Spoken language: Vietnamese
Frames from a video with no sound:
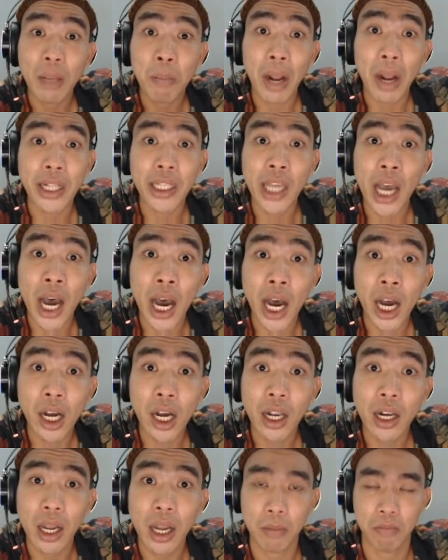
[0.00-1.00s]
bàn thờ
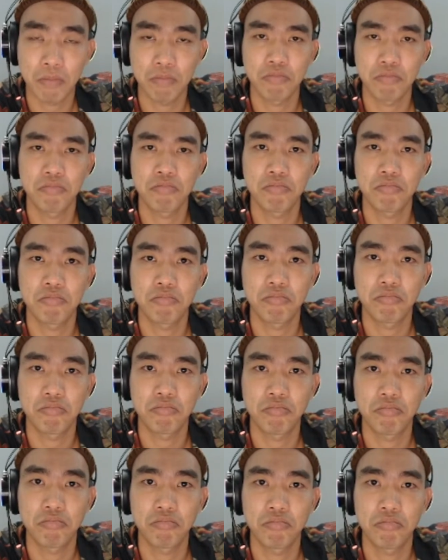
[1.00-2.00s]
anh em
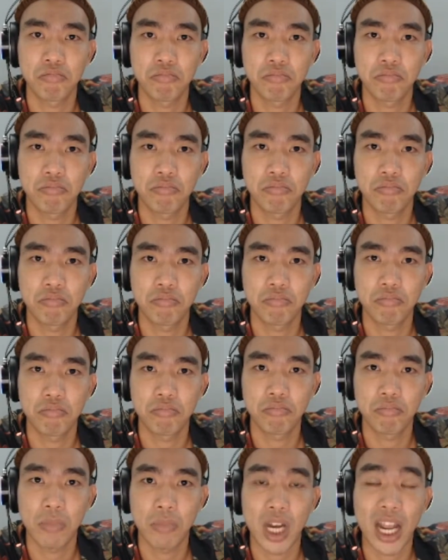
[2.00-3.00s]
và cứ tự
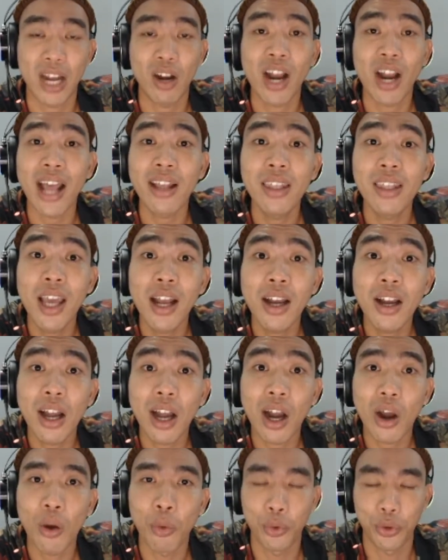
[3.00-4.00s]
do là nó đã chết
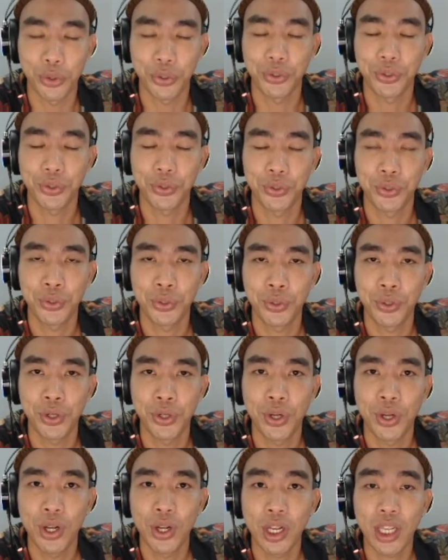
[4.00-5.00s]
rồi anh đi cho vừa
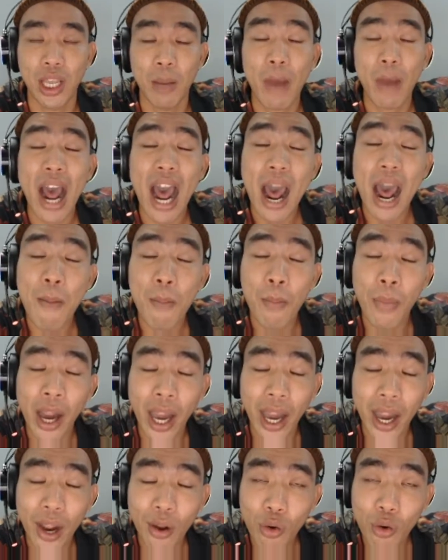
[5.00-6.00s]
lòng và ba
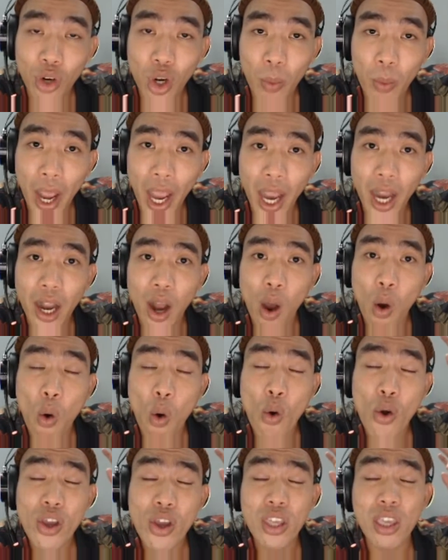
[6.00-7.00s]
mẹ của đứa bé
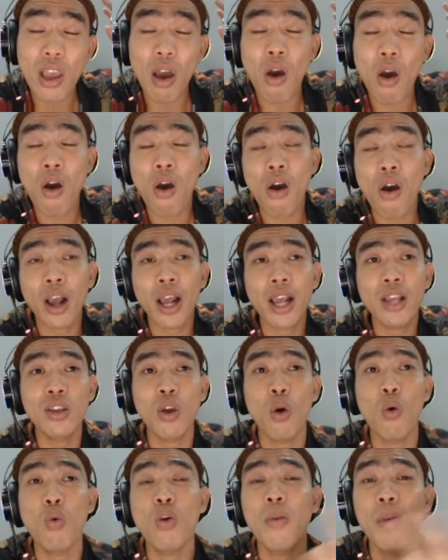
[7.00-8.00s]
nói cho cái
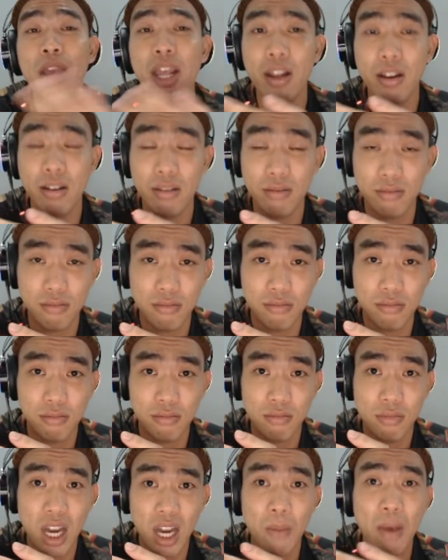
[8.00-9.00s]
chú đó biết
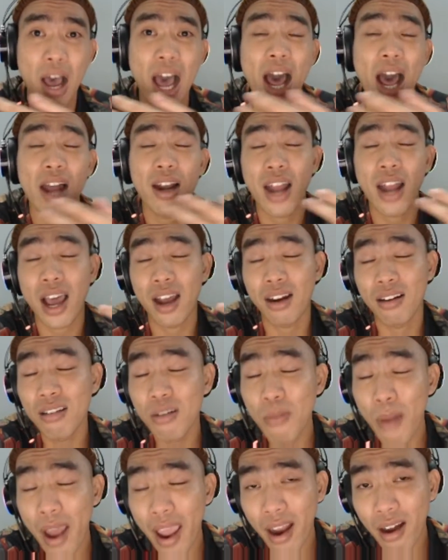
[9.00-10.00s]
là ba là đứa
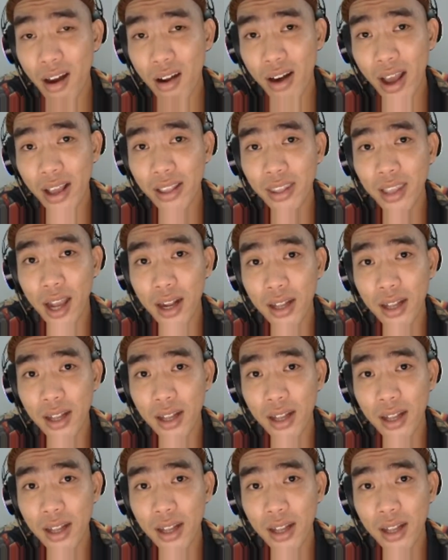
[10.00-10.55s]
bé đó đã chết